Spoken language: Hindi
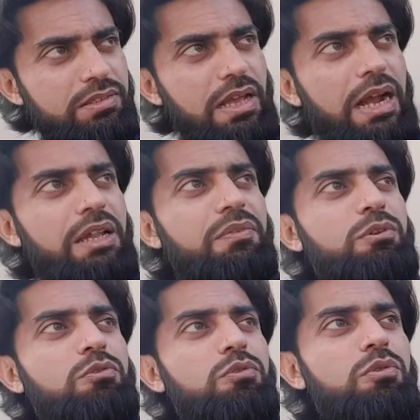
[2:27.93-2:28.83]

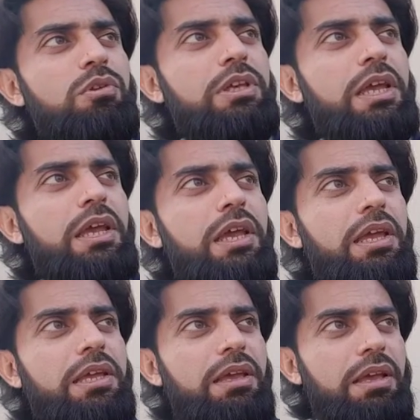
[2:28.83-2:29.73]
साइंटिफिक उसूल ये
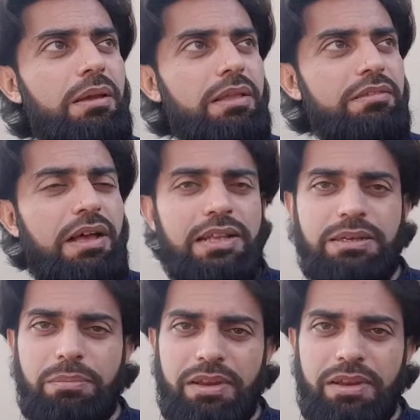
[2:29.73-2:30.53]
है कि इंसान जब